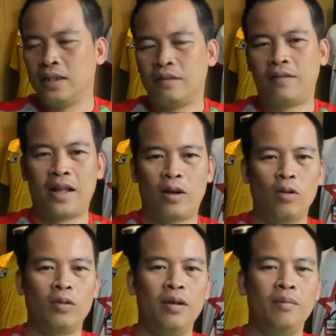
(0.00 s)
Và theo
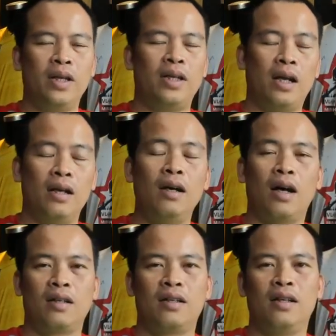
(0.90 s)
thông tin mình nhận được
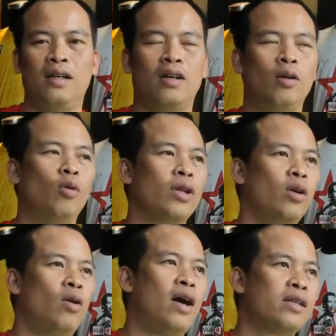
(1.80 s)
thì câu lạc bộ Thanh
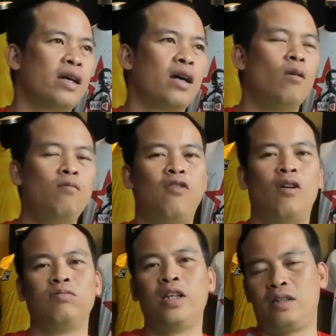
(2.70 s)
Hóa sẽ không
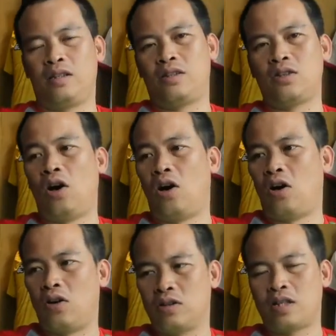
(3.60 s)
phóng thích
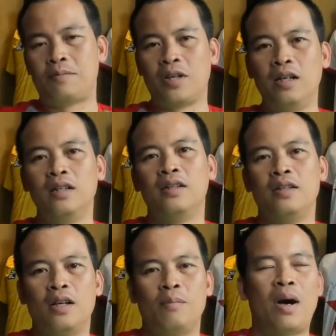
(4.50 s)
cho Samson.
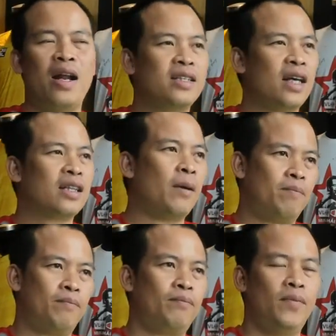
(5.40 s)
Bạn ấy sẽ
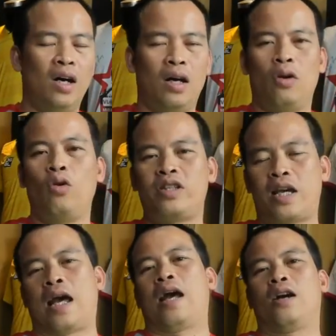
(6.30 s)
tập ở đội
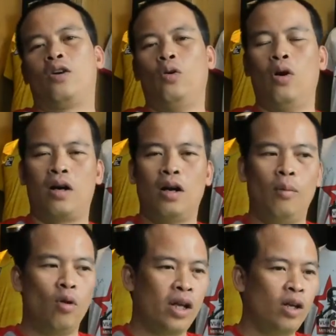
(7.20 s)
trẻ của câu lạc
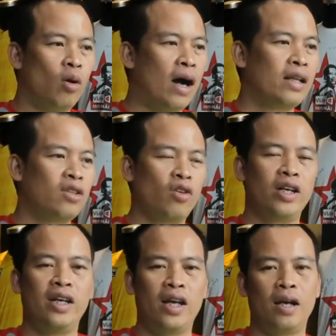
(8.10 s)
bộ Thanh Hóa cho đến
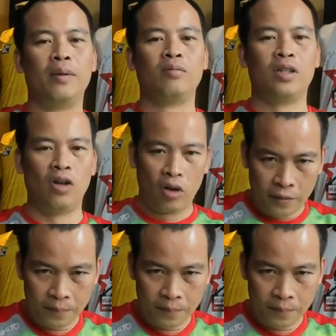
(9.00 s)
khi hết hợp đồng thì thôi.